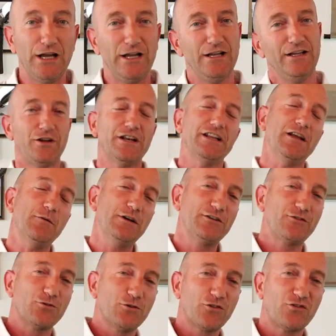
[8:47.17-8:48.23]
eh. Allora al
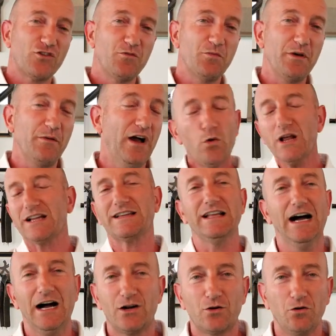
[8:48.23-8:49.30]
discorso di prima un
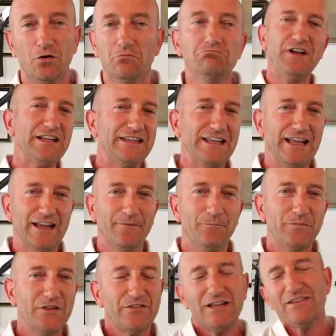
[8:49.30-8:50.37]
attacco, fai
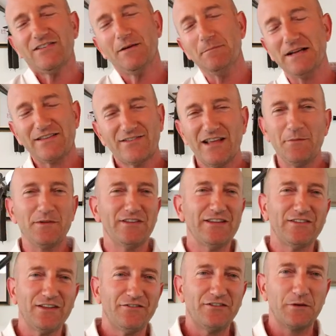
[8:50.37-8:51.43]
te, senza ammazzarmi,
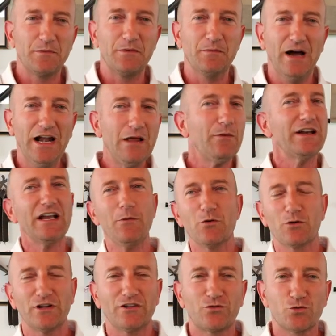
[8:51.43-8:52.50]
senza farmi male,
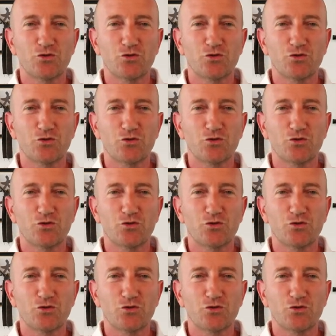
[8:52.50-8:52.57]
guardiamo cosa